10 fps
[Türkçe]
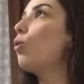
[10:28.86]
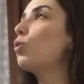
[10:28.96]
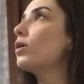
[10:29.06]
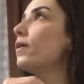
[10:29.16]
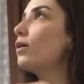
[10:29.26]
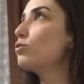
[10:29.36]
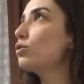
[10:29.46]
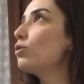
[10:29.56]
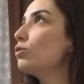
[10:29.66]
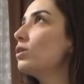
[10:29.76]
O kadar
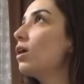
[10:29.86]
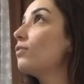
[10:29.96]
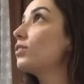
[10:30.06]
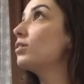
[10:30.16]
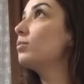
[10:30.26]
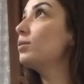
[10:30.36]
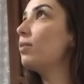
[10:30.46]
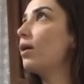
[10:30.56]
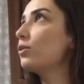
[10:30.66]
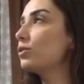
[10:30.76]
güzel oldu ki haftada bir
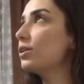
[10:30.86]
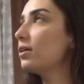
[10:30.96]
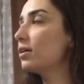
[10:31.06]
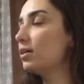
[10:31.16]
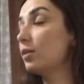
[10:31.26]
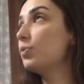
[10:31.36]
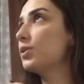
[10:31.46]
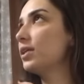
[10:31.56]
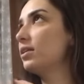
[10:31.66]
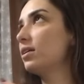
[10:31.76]
banyoda
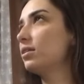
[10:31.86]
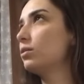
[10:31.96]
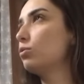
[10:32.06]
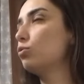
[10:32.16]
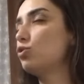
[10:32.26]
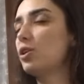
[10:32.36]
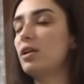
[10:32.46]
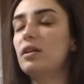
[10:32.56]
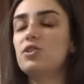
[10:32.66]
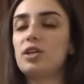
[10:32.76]
yapın dedi kadın
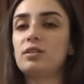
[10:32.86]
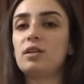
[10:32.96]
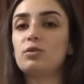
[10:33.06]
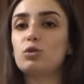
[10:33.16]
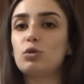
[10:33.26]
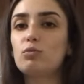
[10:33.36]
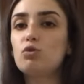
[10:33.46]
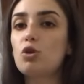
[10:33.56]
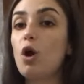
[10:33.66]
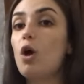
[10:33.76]
hücreleri de
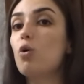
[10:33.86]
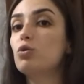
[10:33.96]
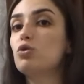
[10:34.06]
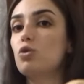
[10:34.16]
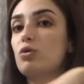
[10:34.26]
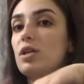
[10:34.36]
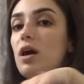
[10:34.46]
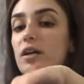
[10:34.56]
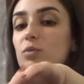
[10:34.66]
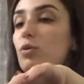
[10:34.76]
canlandırıyormuş. O da çok güzel.
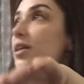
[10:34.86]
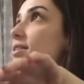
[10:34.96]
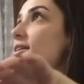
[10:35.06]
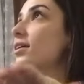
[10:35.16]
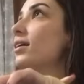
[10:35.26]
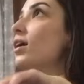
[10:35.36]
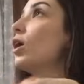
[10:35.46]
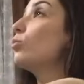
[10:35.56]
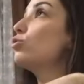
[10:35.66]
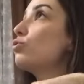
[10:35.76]
Aynı bu etki.
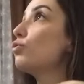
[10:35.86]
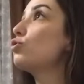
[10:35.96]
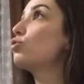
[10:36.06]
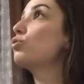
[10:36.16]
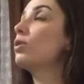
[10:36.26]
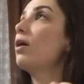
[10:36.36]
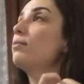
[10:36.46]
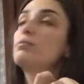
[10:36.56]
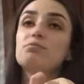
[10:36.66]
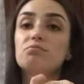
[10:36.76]
Bütün vücudunda.
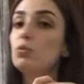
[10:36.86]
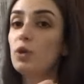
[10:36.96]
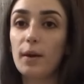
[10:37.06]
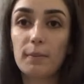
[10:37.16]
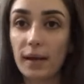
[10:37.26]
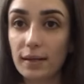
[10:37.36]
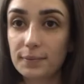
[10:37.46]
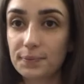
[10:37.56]
Mükemmel.